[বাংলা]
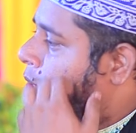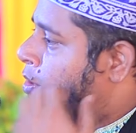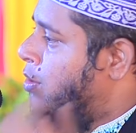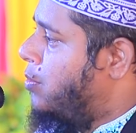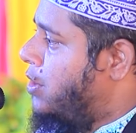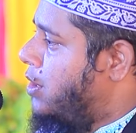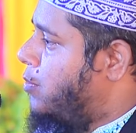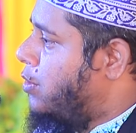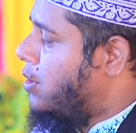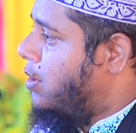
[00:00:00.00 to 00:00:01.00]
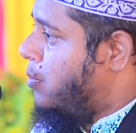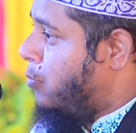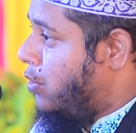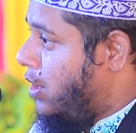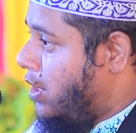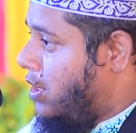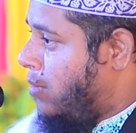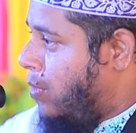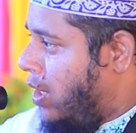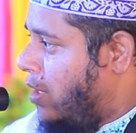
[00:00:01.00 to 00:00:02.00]
আমার নবীজি বক্তব্য দিয়েছেন
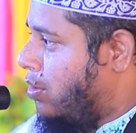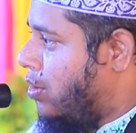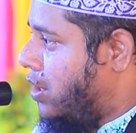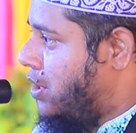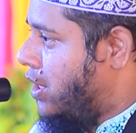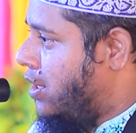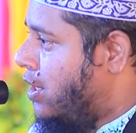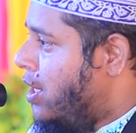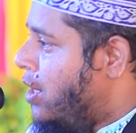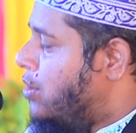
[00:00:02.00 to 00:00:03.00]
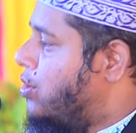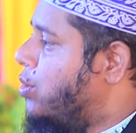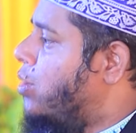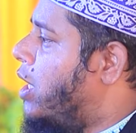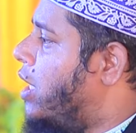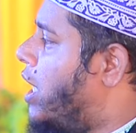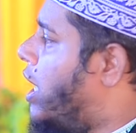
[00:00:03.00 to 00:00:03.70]
বয়ান করেছেন সুরা